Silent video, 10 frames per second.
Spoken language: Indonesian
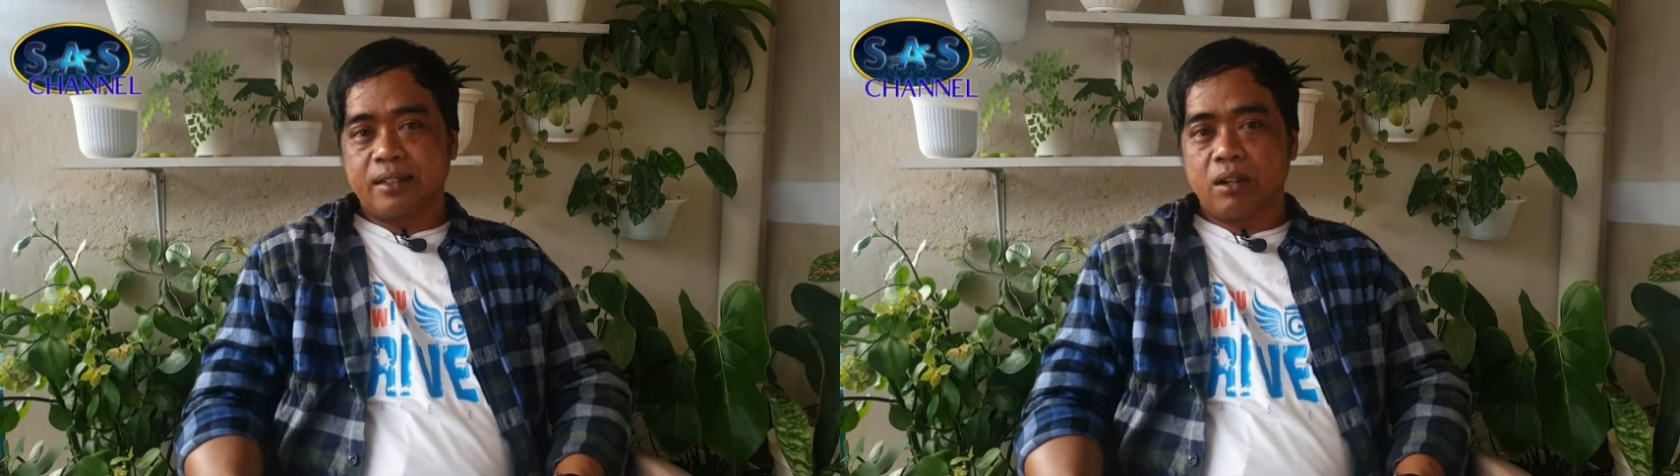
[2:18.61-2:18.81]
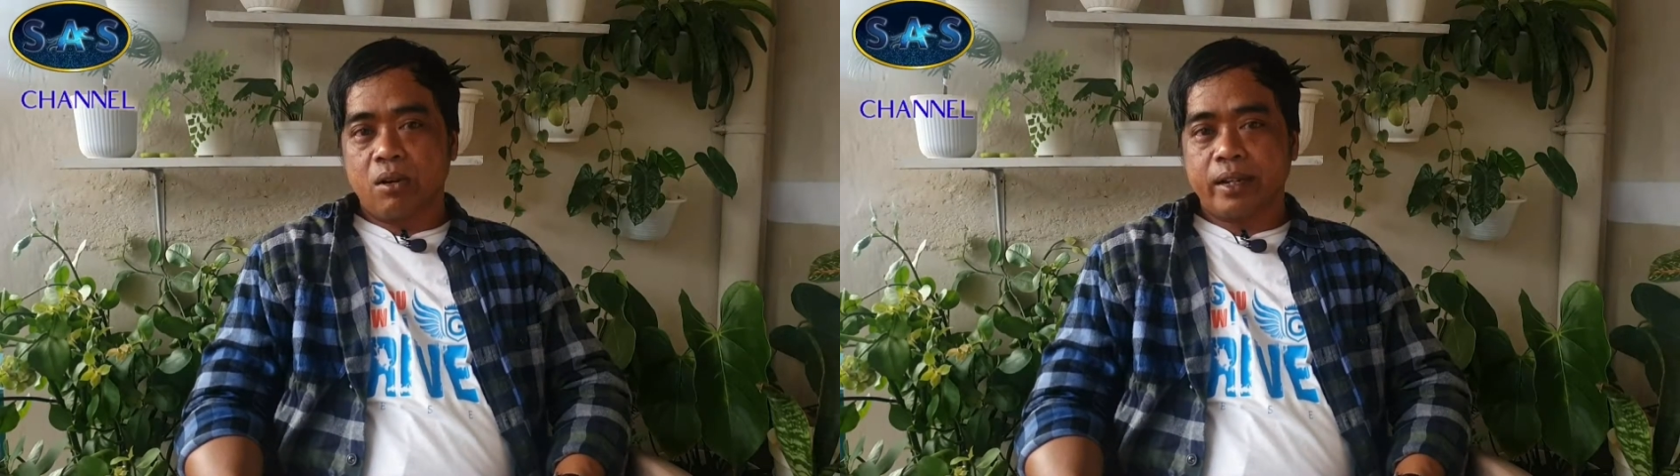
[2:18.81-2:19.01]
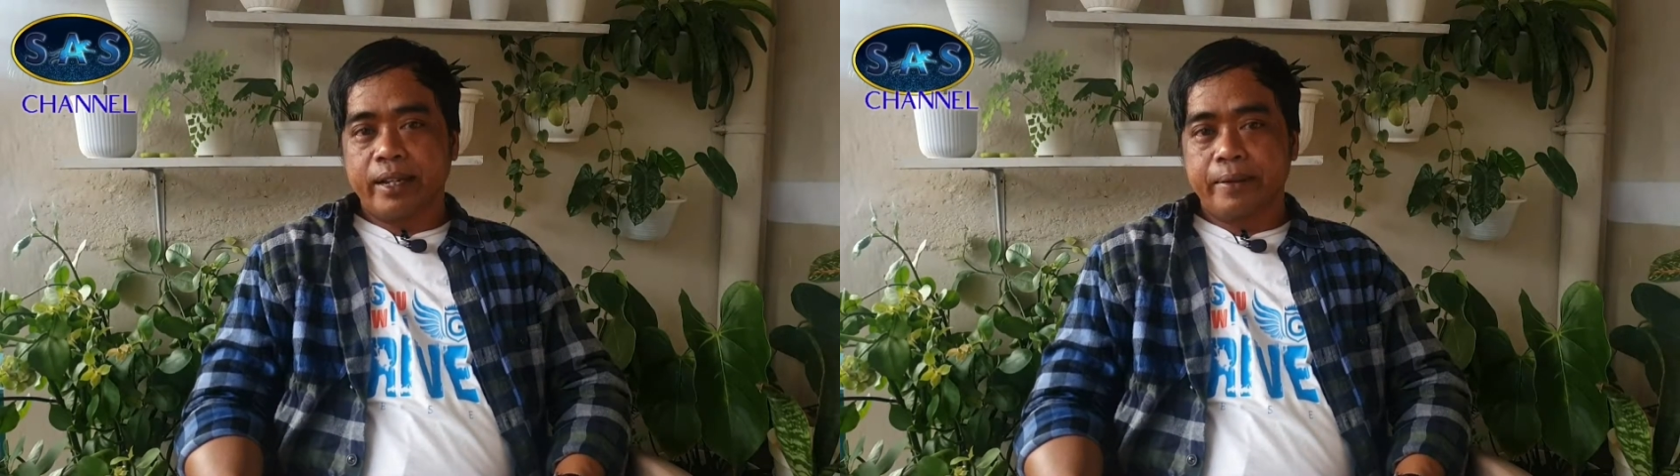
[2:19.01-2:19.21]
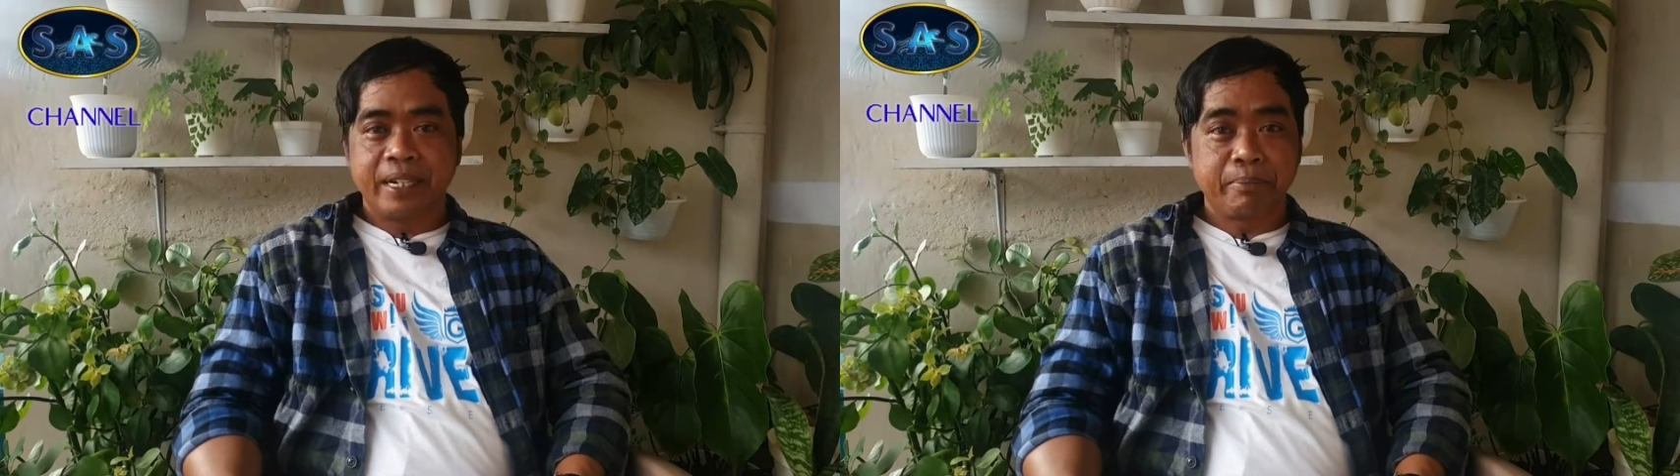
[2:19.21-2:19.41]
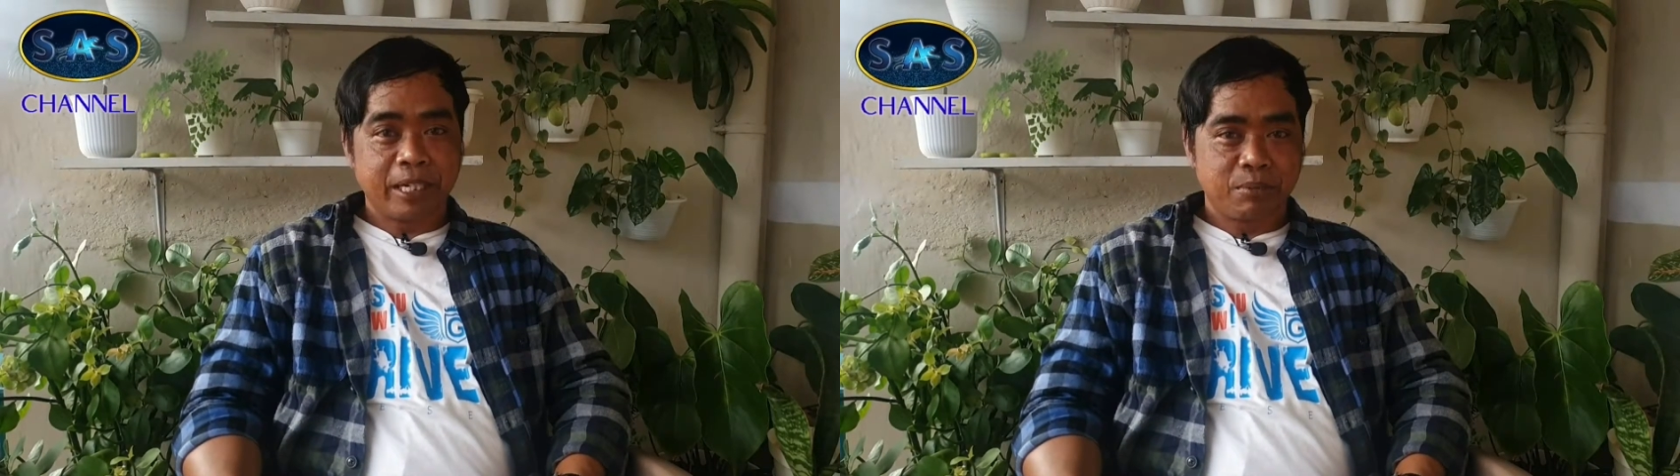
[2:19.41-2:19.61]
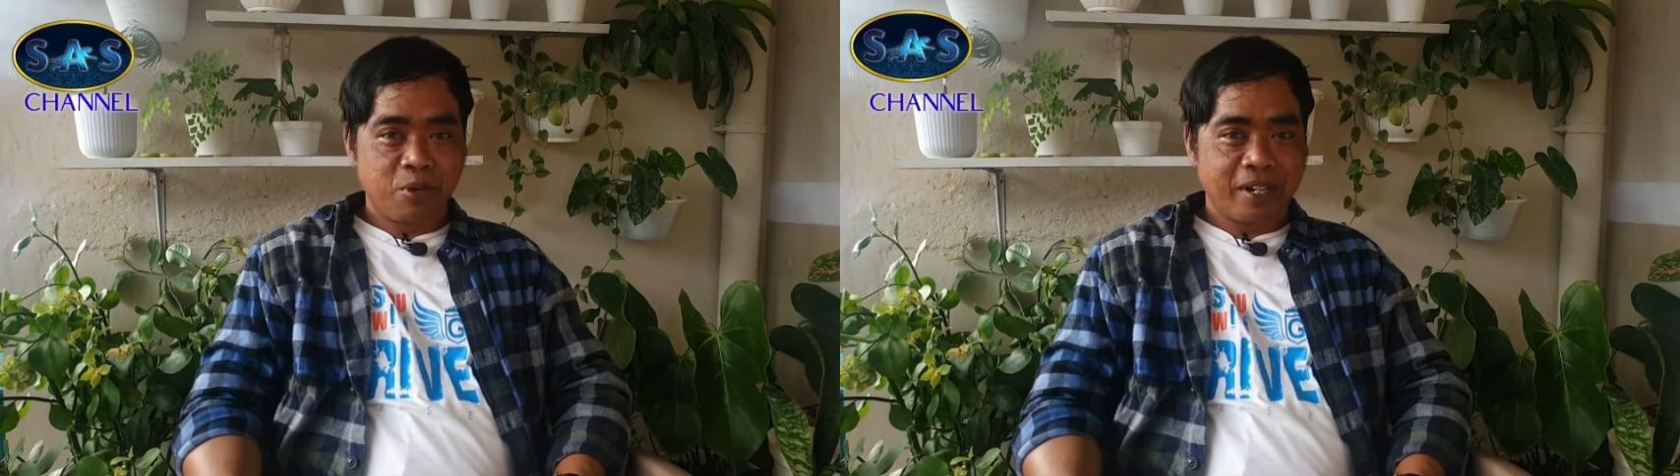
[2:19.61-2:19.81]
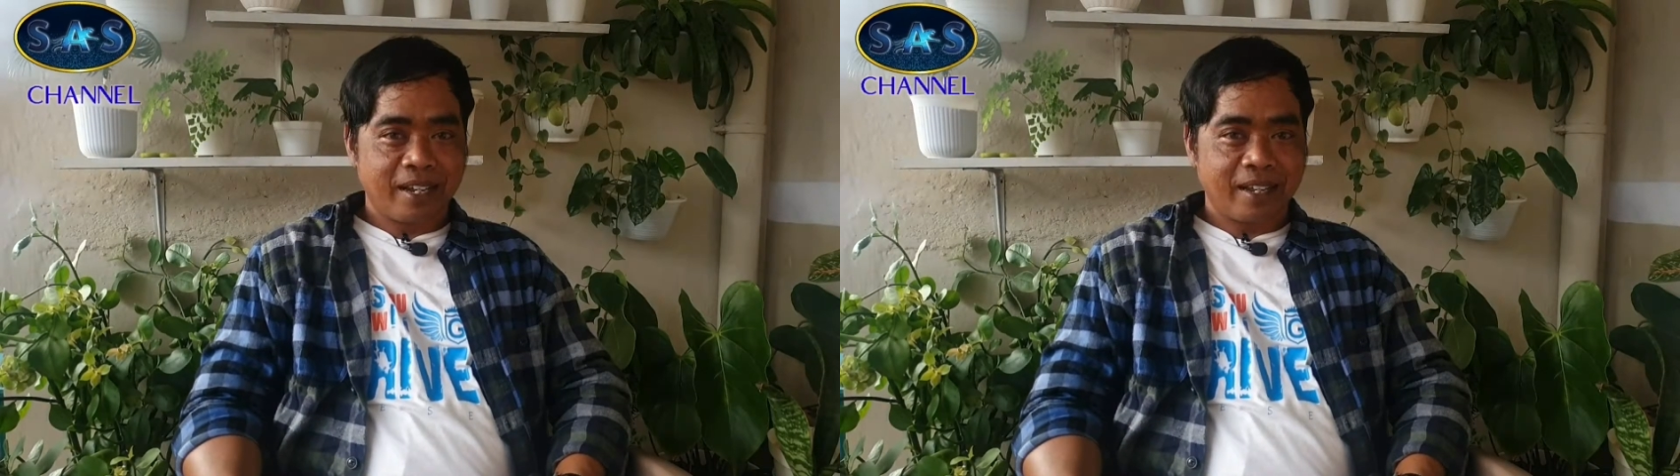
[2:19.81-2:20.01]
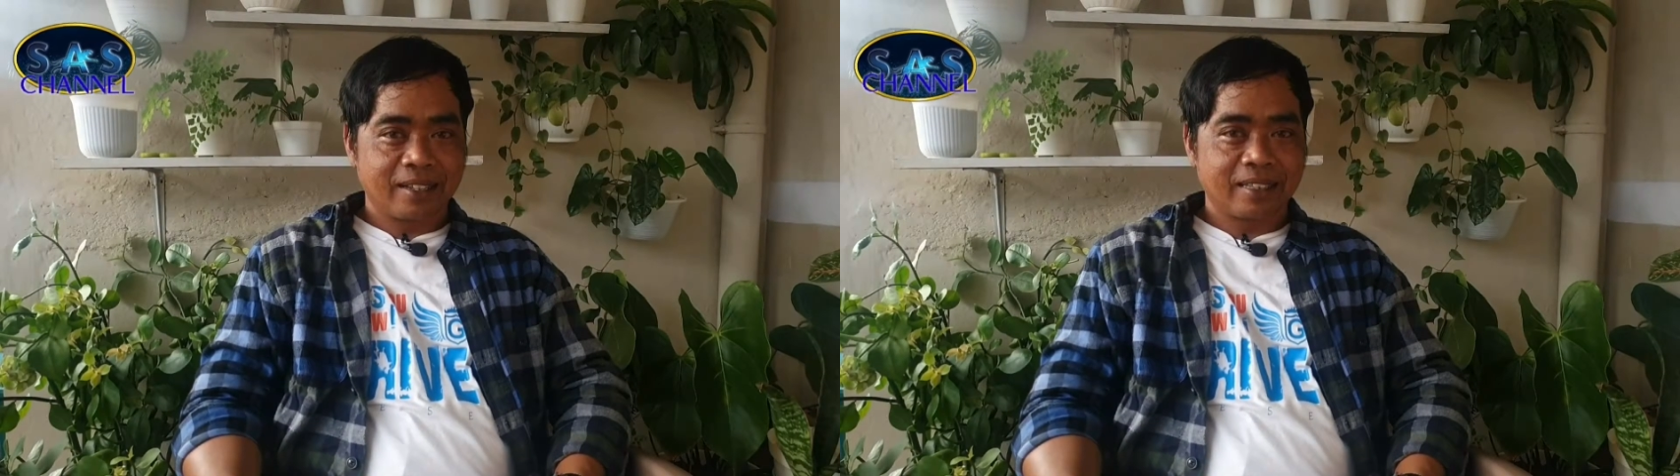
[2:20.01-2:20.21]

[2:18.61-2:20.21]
login di Facebook ya